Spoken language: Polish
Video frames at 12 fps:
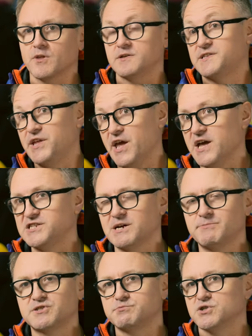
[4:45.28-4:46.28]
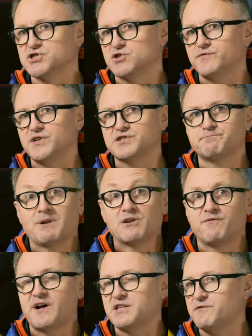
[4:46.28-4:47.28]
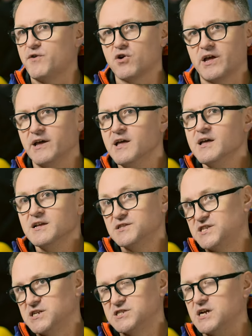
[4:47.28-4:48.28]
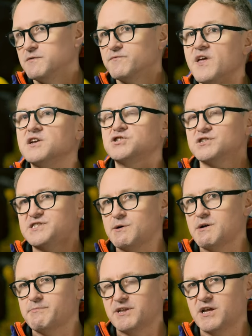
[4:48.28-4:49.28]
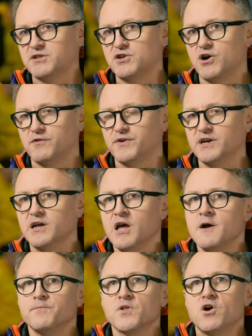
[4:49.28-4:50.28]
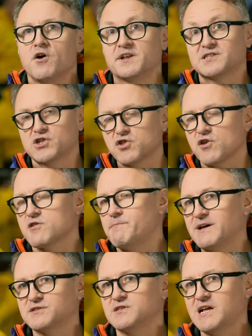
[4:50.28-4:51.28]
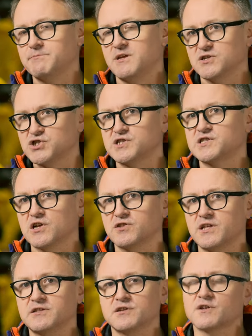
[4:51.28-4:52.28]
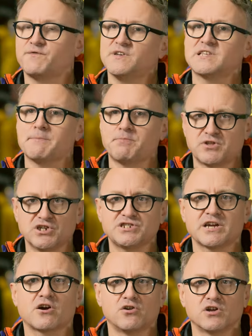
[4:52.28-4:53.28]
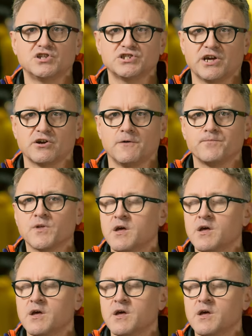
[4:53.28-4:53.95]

zdjęć, a być może również planowanie w ogóle większych działań marketingowych oraz to, co jest bardzo dla mnie też istotne, to jest kwestia podejścia ekologicznego.